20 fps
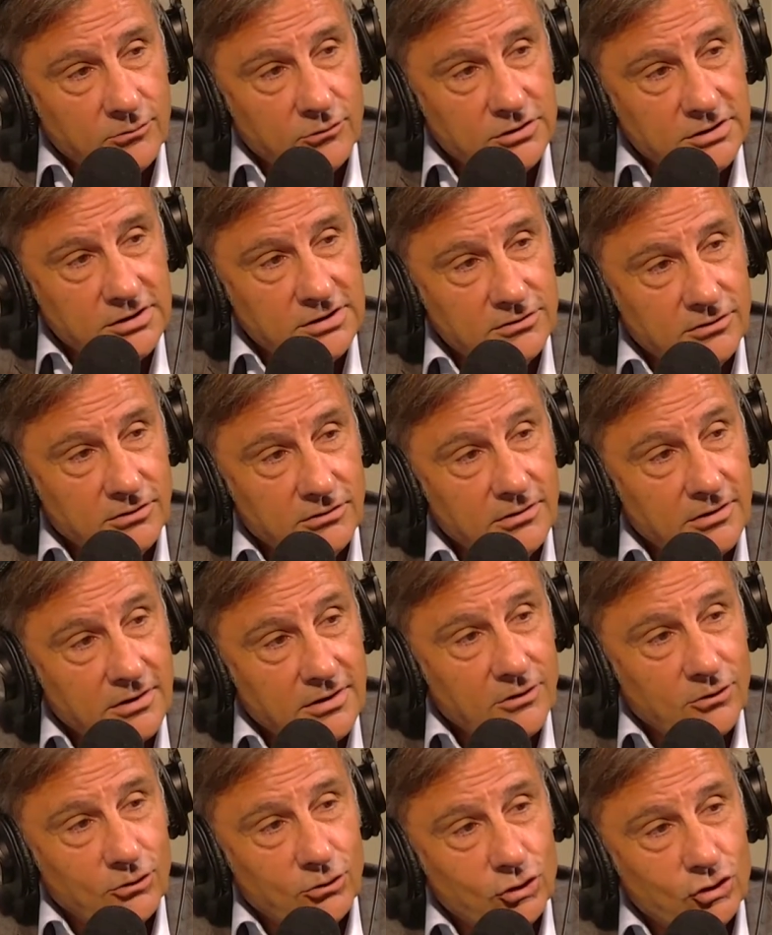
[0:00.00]
me disent
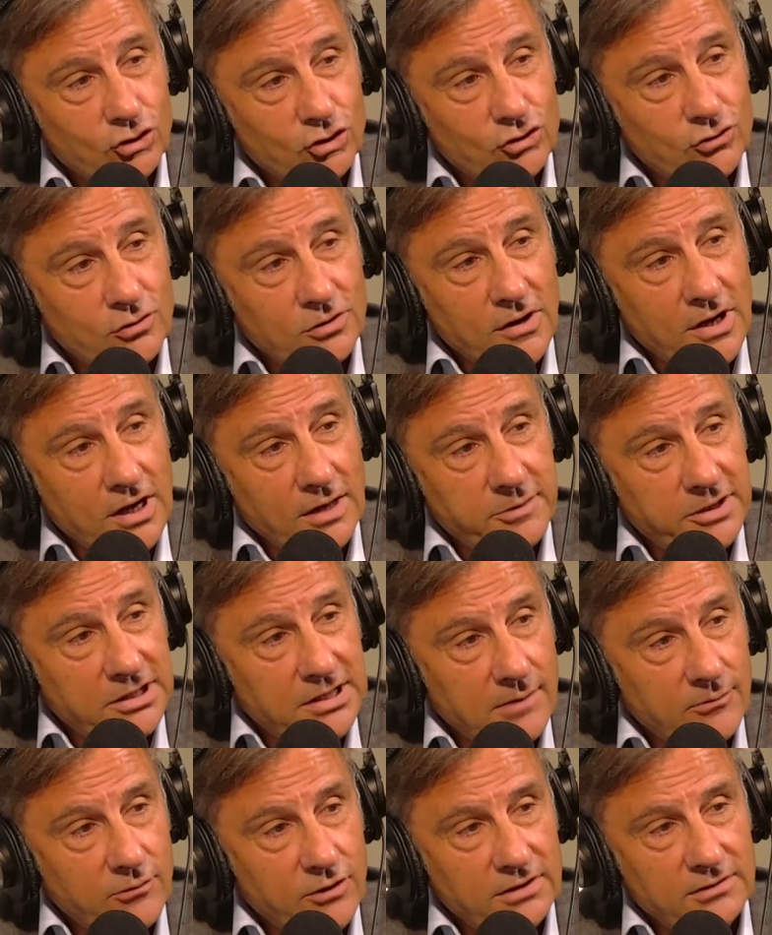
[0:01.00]
que je suis le RP de
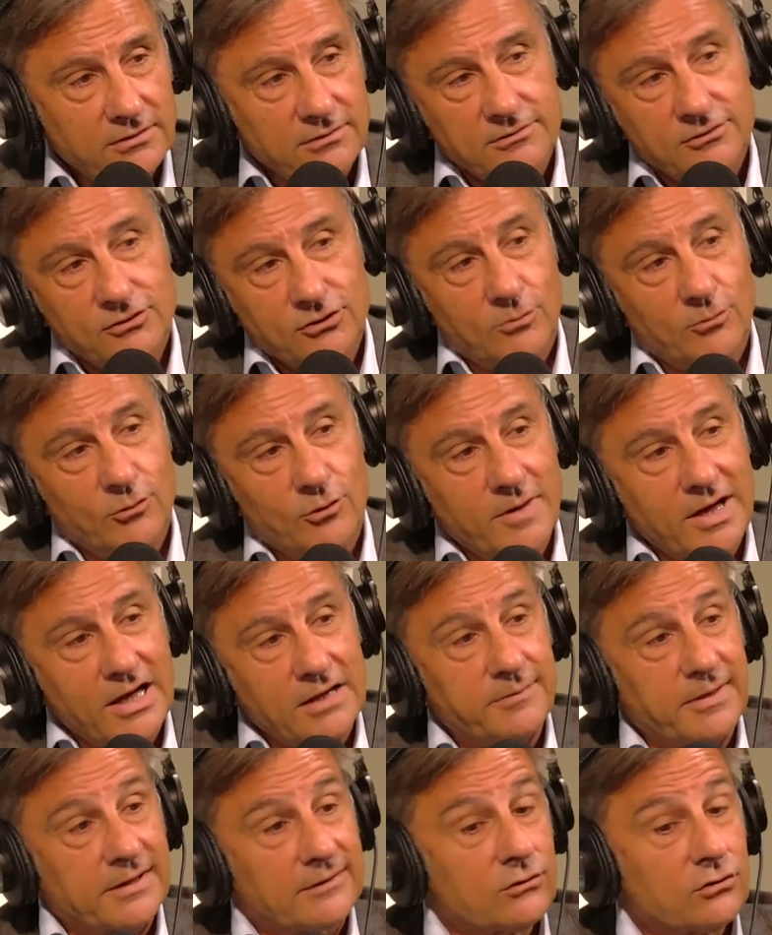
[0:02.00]
la boîte sur Montmartre
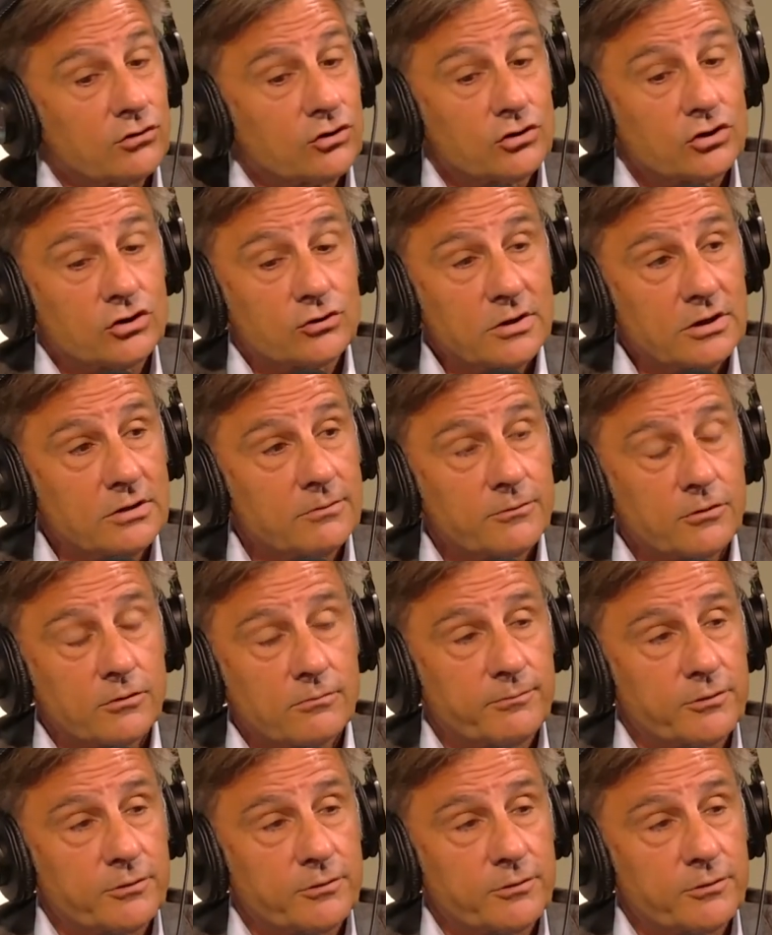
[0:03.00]
parce que mm. je suis mm.